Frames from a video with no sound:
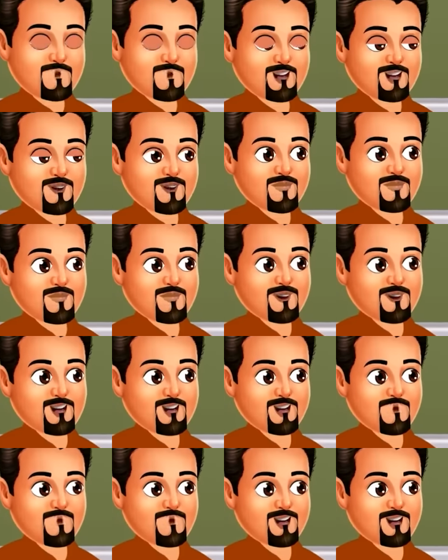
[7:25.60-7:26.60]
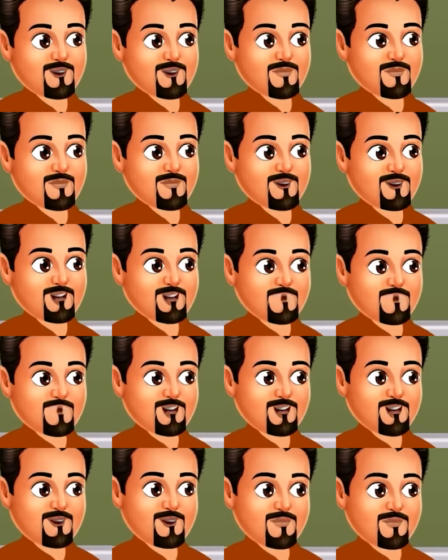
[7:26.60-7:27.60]
गुड आज अगर
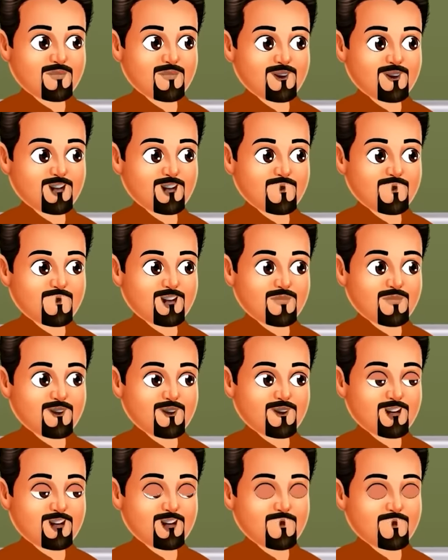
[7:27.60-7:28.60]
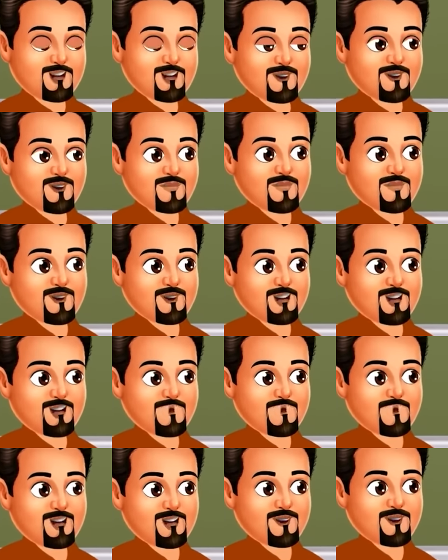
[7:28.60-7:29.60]
माँ बाबूजी जिंदा होते तो
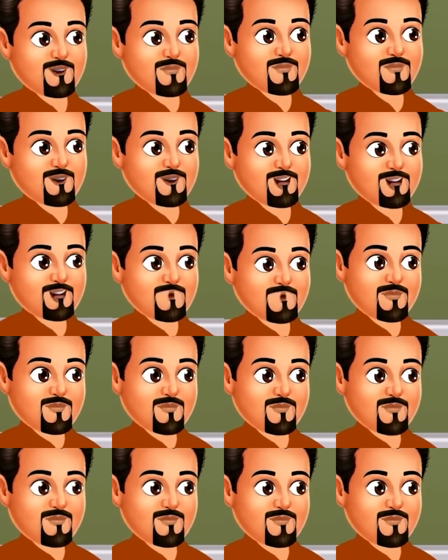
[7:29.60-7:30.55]
कितने खुश होते